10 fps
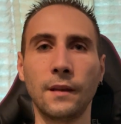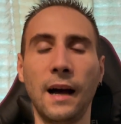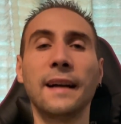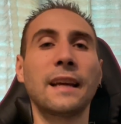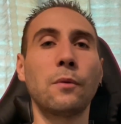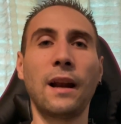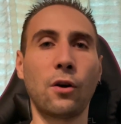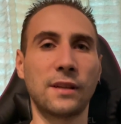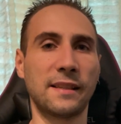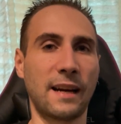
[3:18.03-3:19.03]
Anche qua la
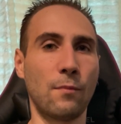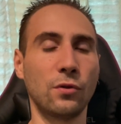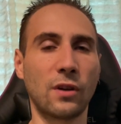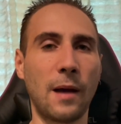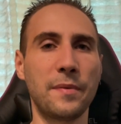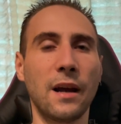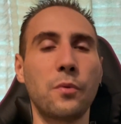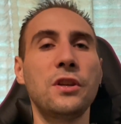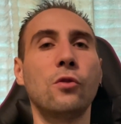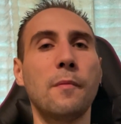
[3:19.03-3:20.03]
cosa sarà molto rapida,
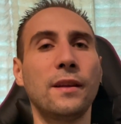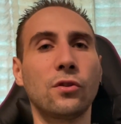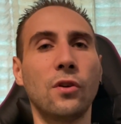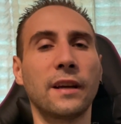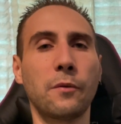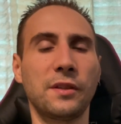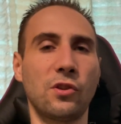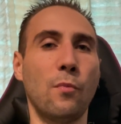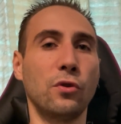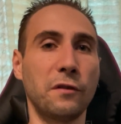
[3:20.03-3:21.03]
quindi come metodo anche questo
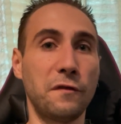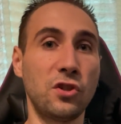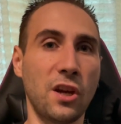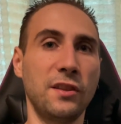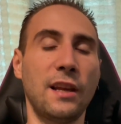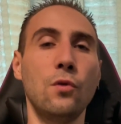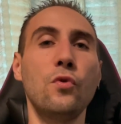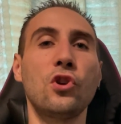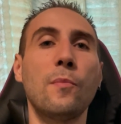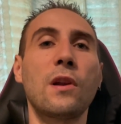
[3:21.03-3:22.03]
è molto efficiente,
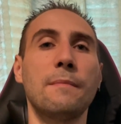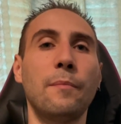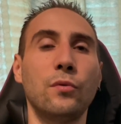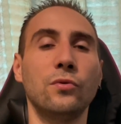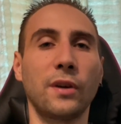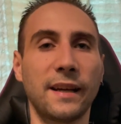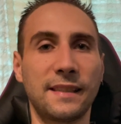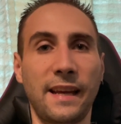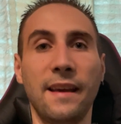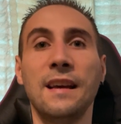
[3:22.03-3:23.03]
l'unico problema appunto è che
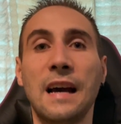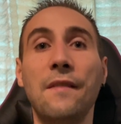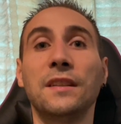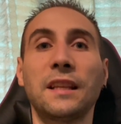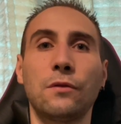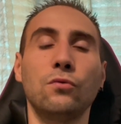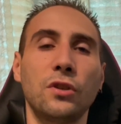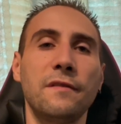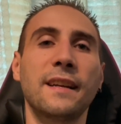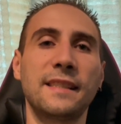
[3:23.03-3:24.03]
se avete tenuto
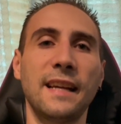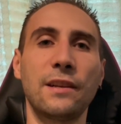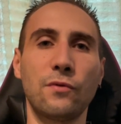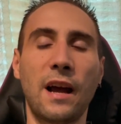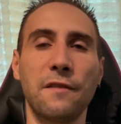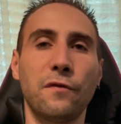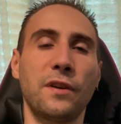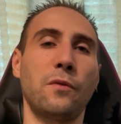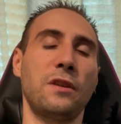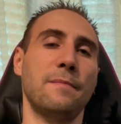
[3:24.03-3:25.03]
diversi anni un
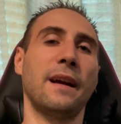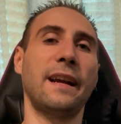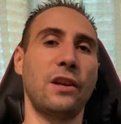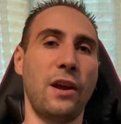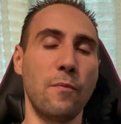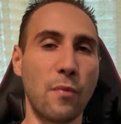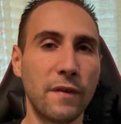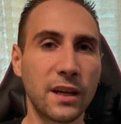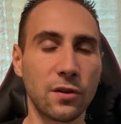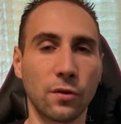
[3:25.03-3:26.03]
iPhone e quindi magari è un po'
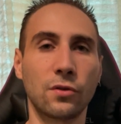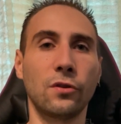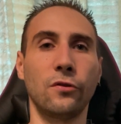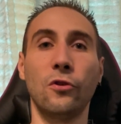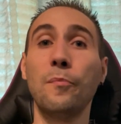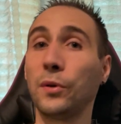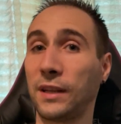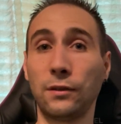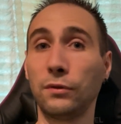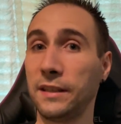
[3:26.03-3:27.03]
vecchiotto, non
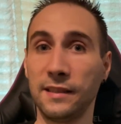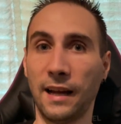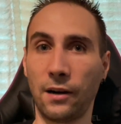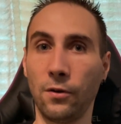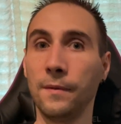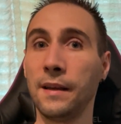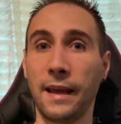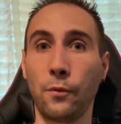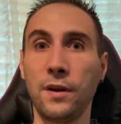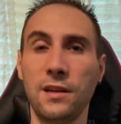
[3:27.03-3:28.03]
potrete utilizzarlo
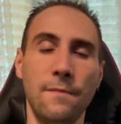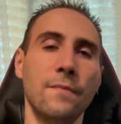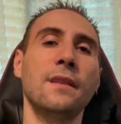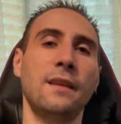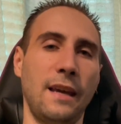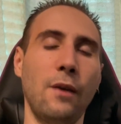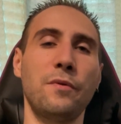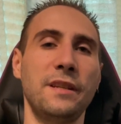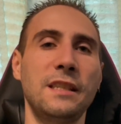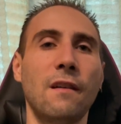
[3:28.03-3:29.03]
e quindi, e
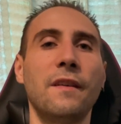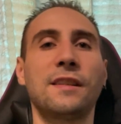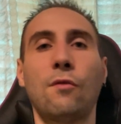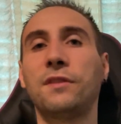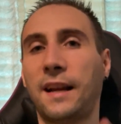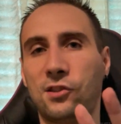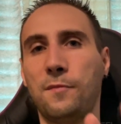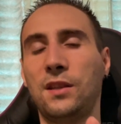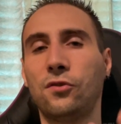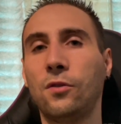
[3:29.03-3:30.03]
quindi si va verso il terzo
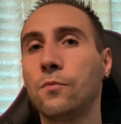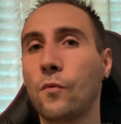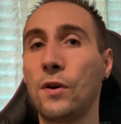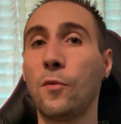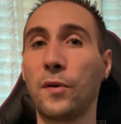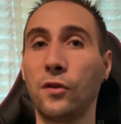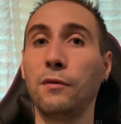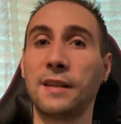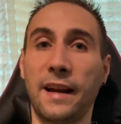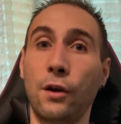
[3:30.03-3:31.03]
metodo, quello però da
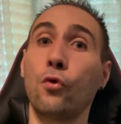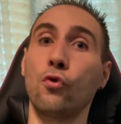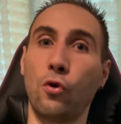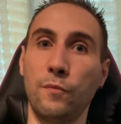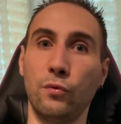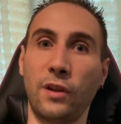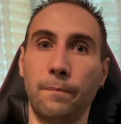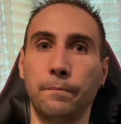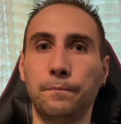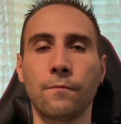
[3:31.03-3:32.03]
usare con un computer.